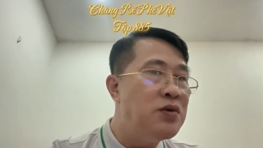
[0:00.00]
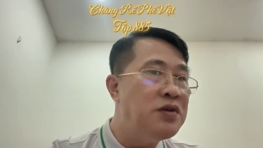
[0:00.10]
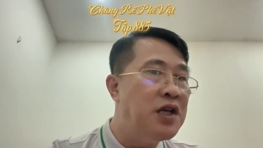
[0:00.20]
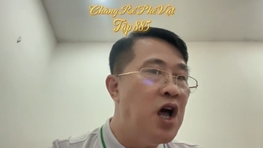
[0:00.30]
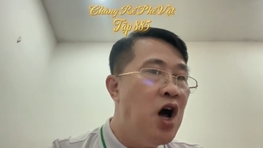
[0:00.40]

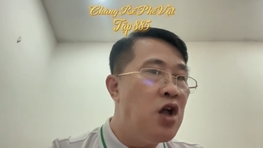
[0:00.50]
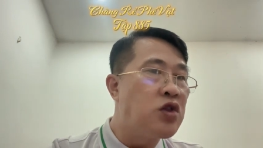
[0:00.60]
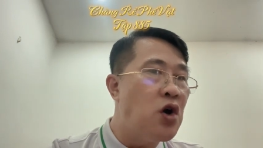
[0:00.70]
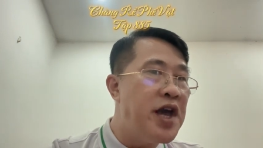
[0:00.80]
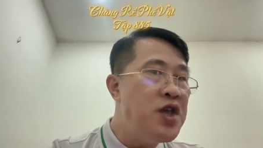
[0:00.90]
nhưng
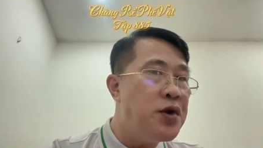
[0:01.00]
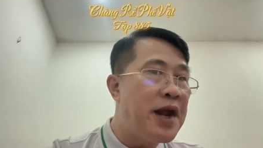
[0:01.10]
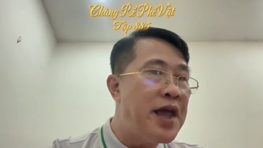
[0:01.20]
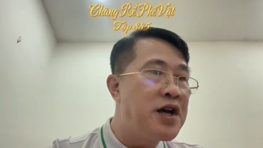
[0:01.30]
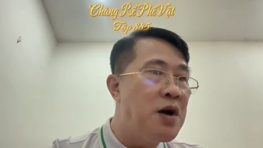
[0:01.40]
tôi nghĩ chuyện
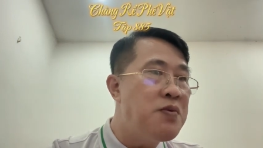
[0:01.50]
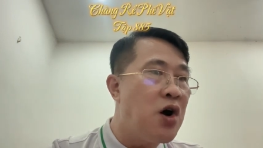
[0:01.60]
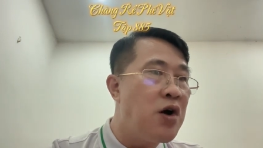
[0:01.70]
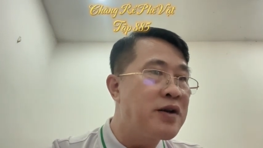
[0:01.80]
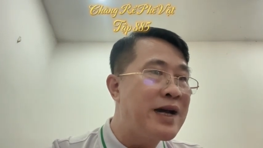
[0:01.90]
này không
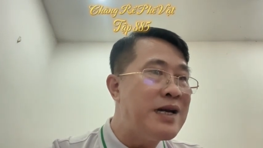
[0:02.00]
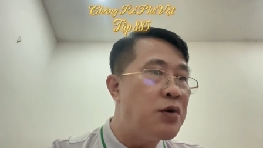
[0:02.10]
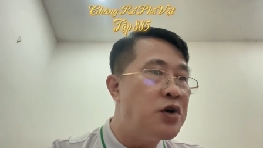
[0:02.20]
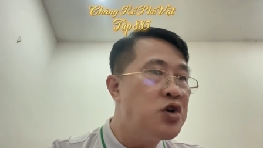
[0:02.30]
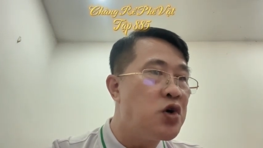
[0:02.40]
còn cách nào
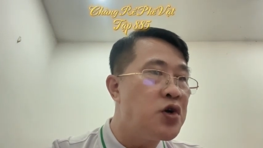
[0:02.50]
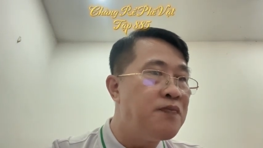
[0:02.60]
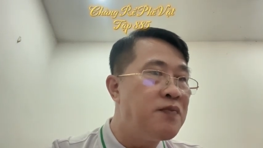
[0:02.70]
nữa rồi.